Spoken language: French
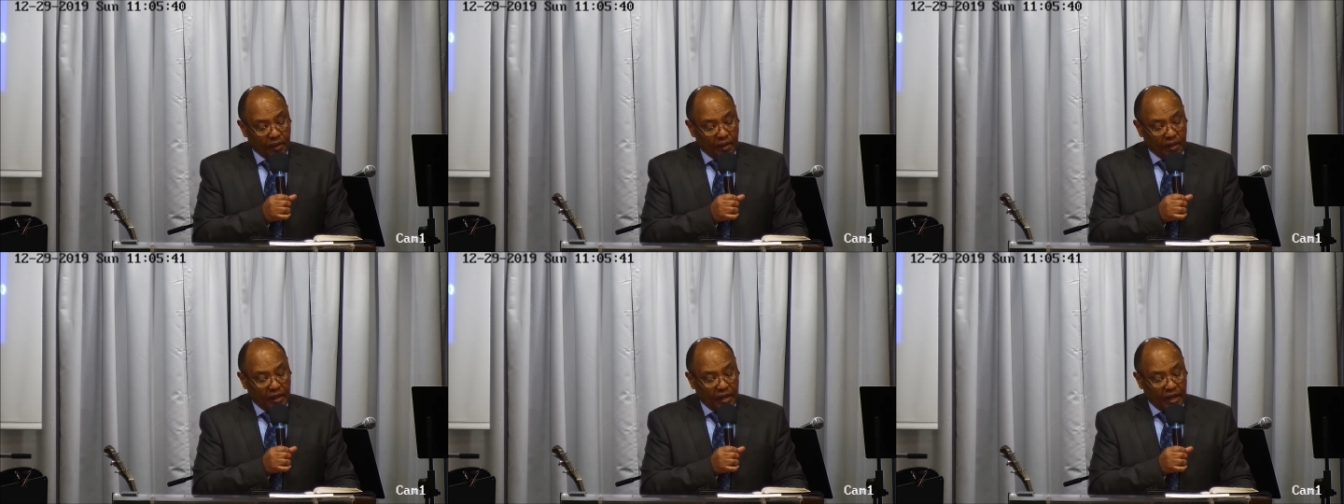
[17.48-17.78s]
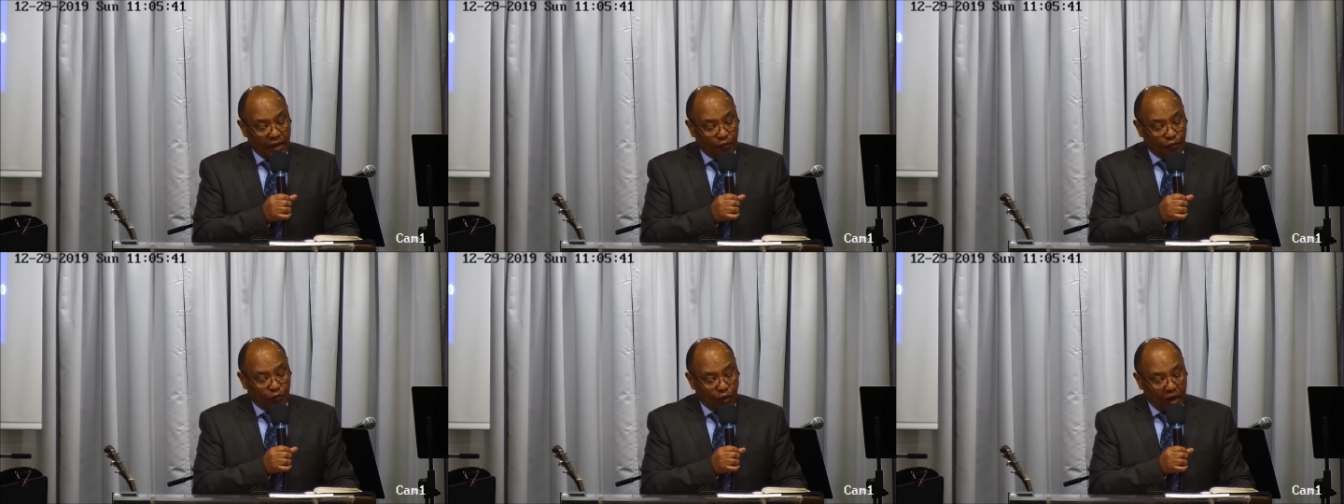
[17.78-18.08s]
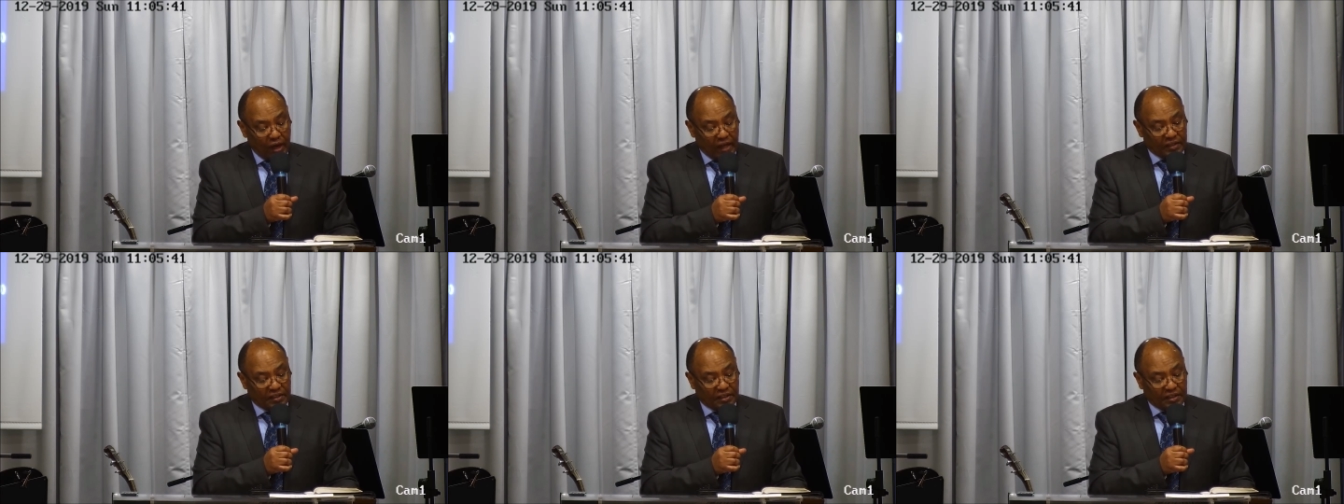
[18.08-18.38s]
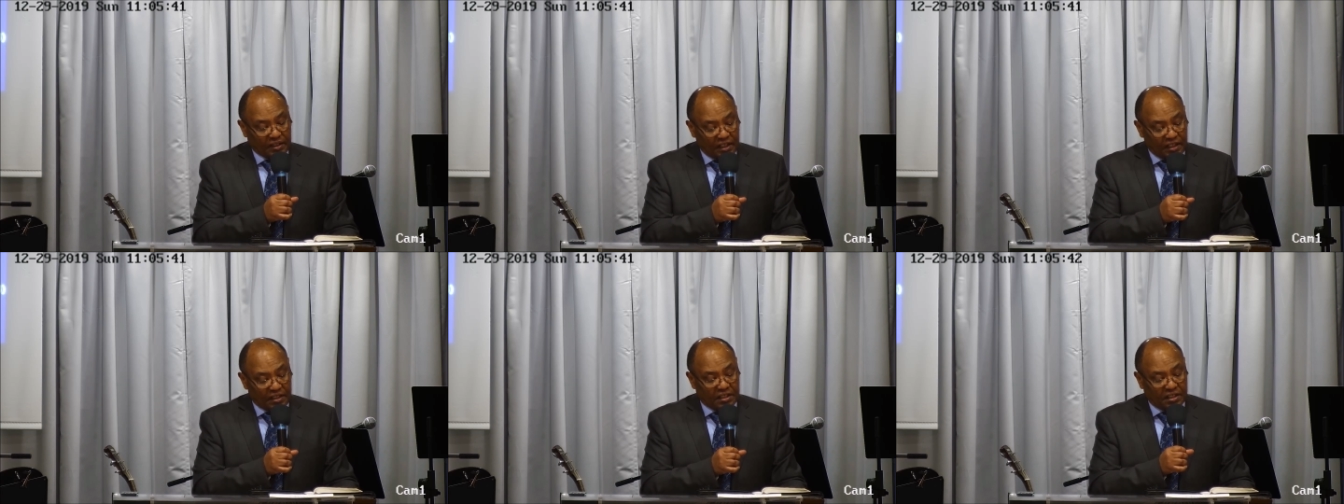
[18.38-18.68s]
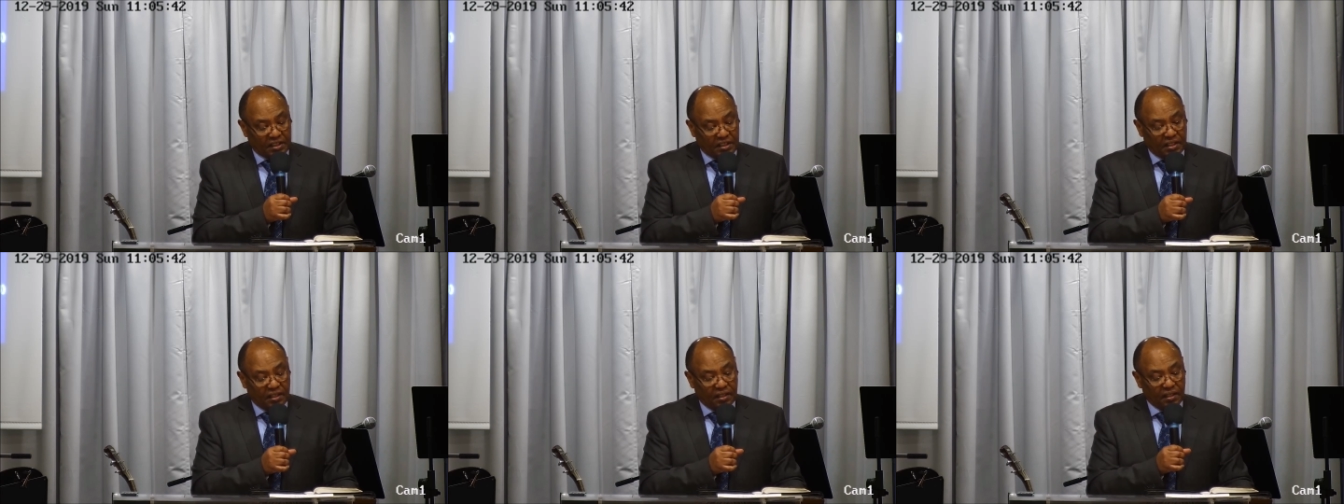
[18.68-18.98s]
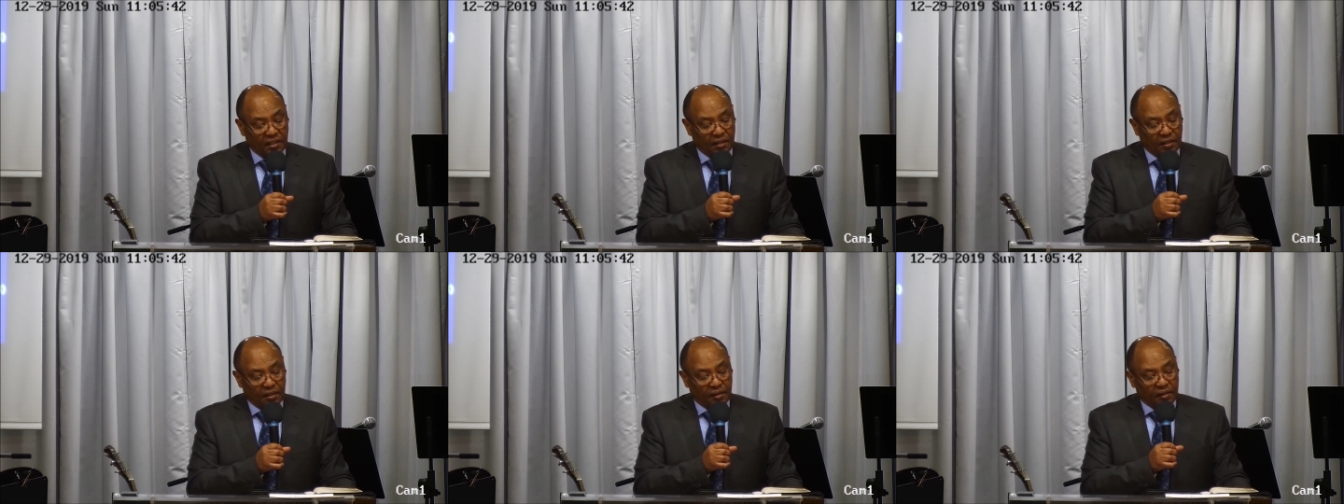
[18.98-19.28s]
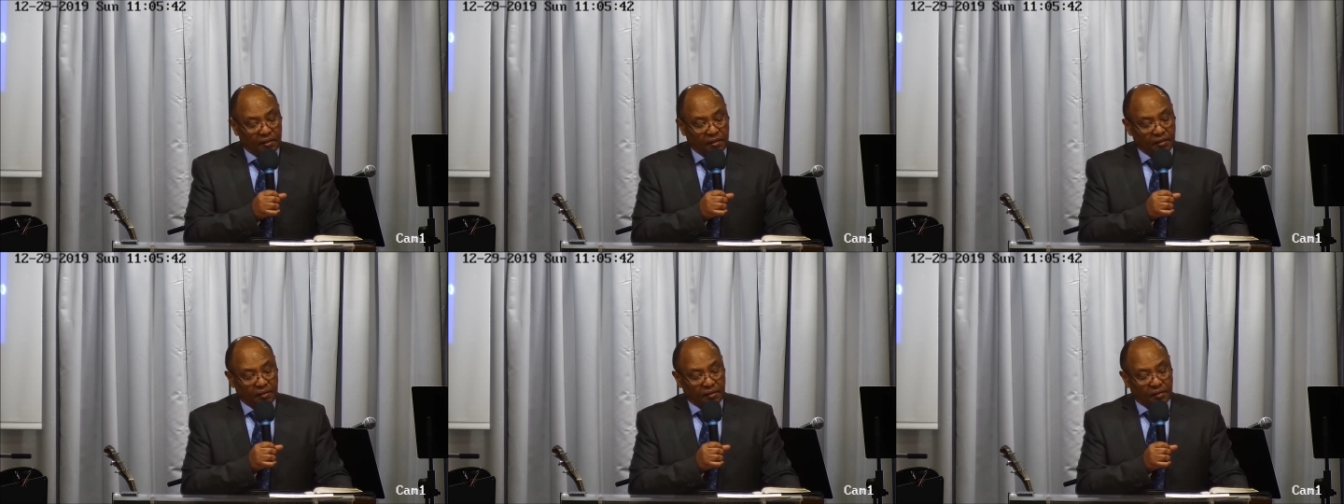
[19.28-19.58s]
l'avoir saisi,
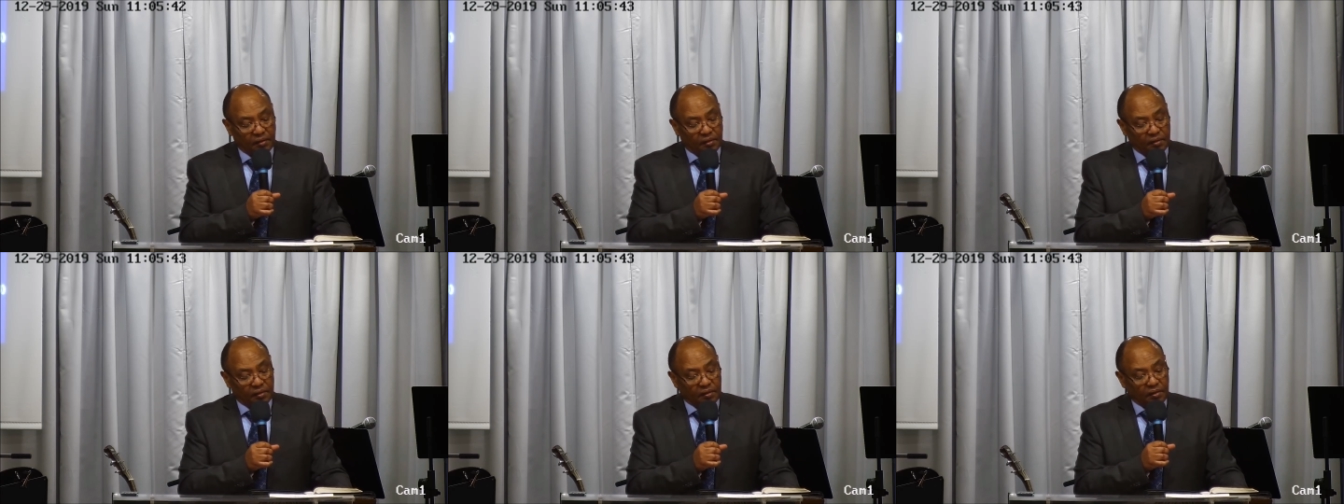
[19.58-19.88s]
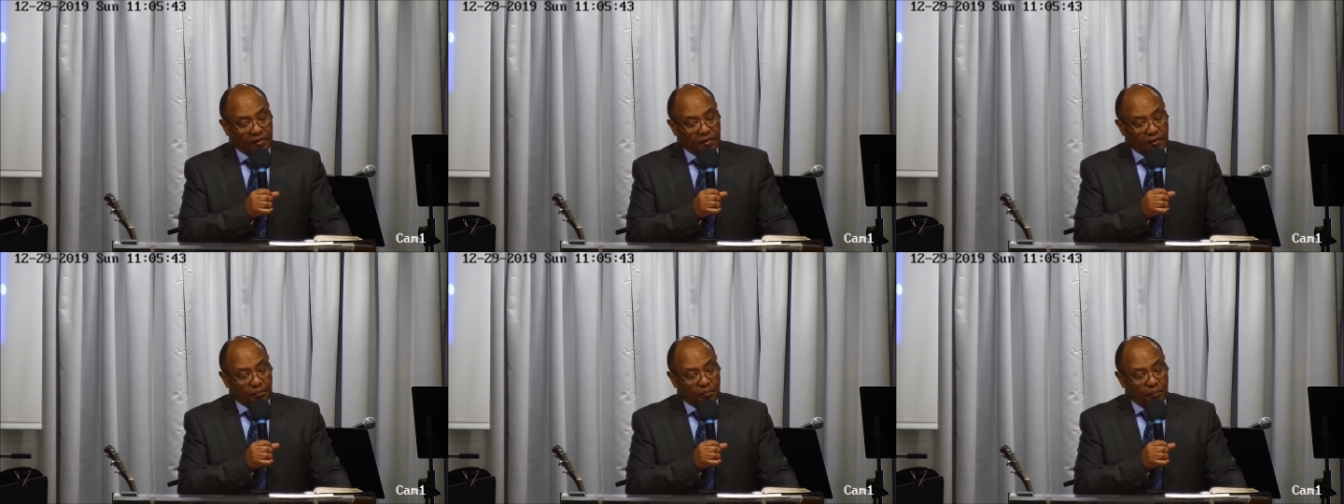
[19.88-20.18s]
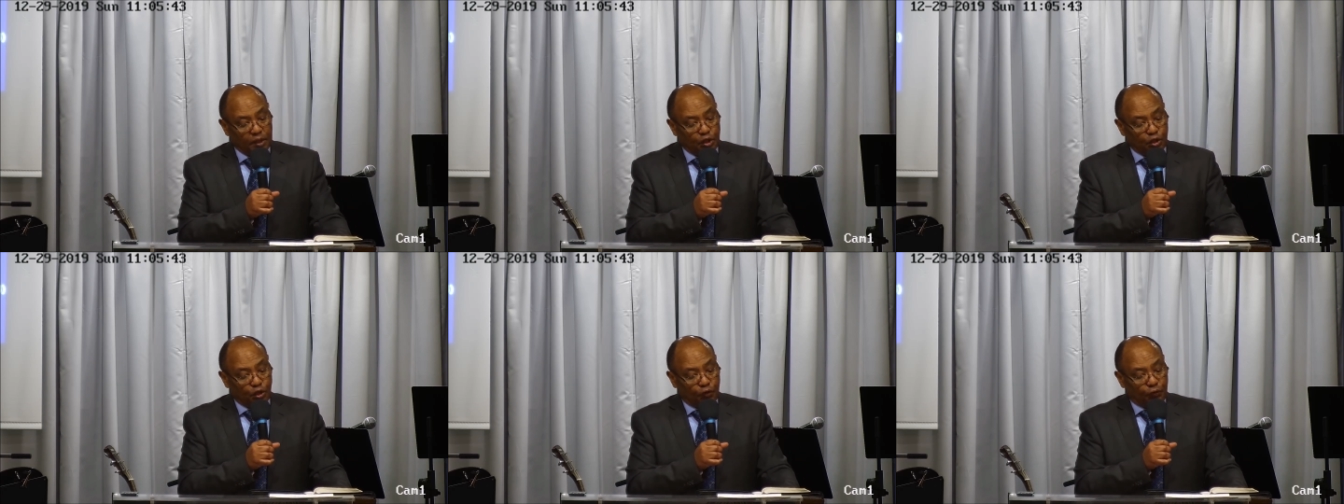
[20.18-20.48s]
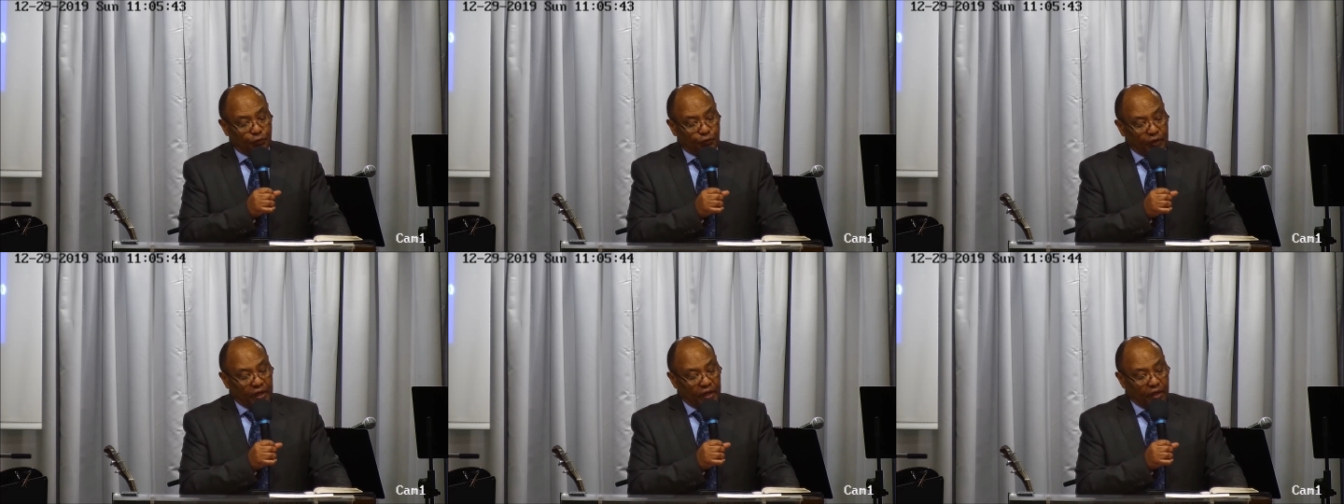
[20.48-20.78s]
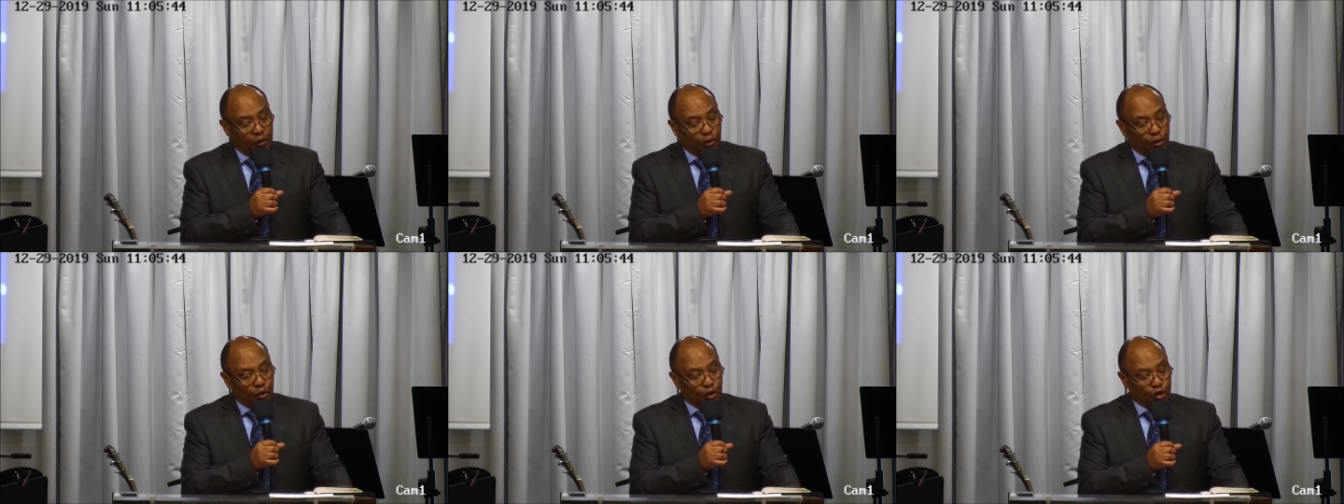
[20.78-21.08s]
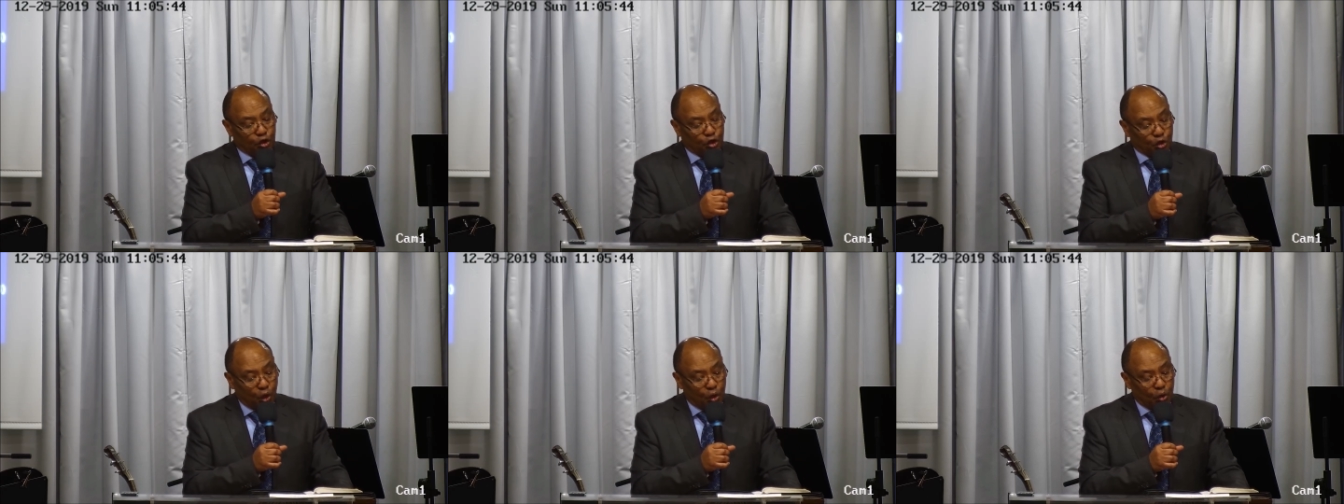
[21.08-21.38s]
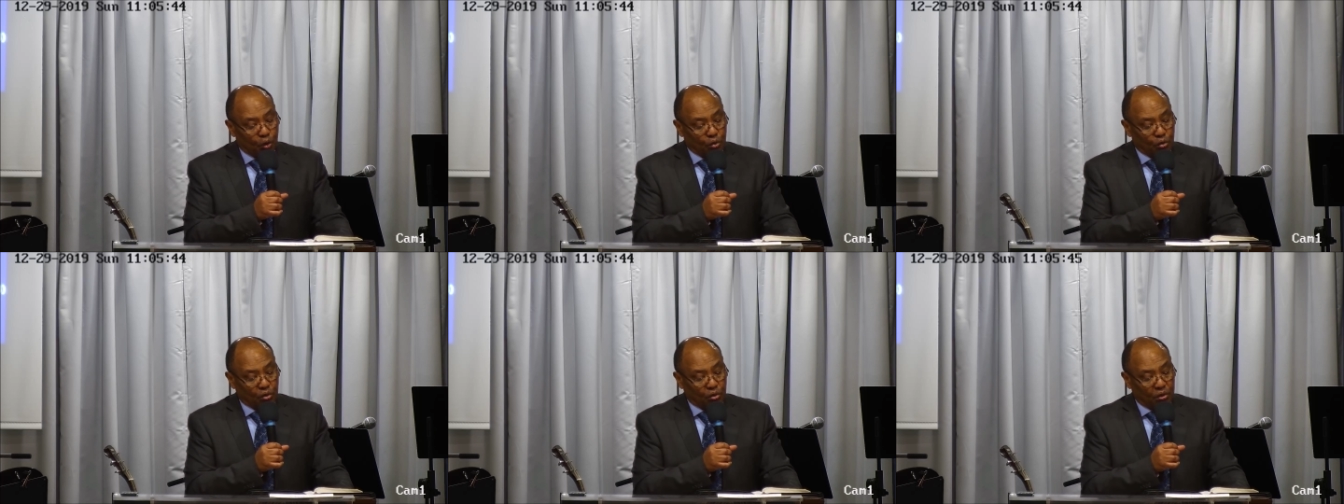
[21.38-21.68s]
mais je fais une
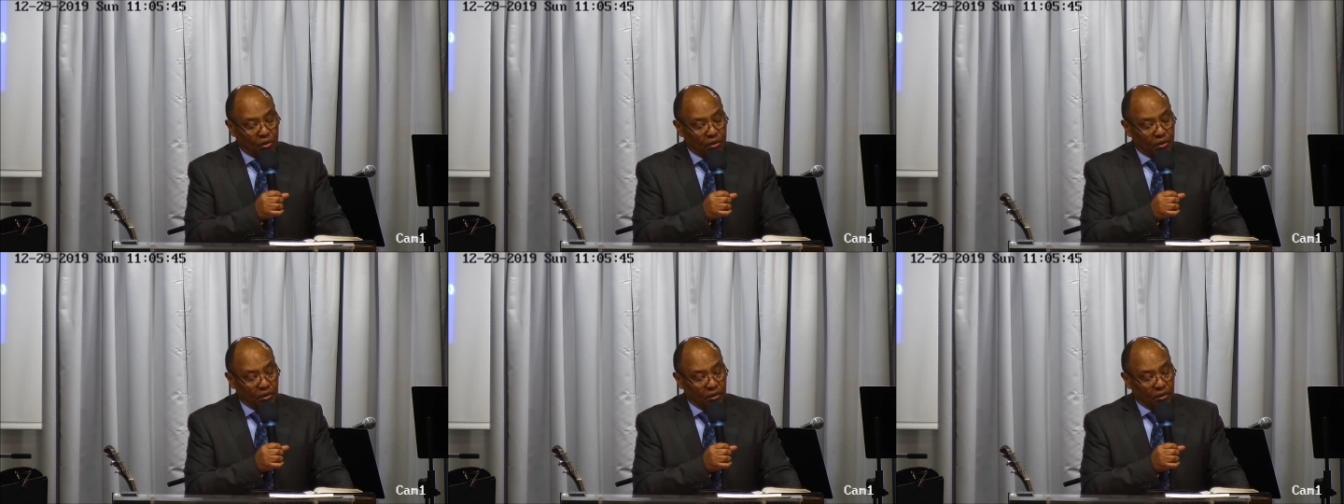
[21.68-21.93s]
chose,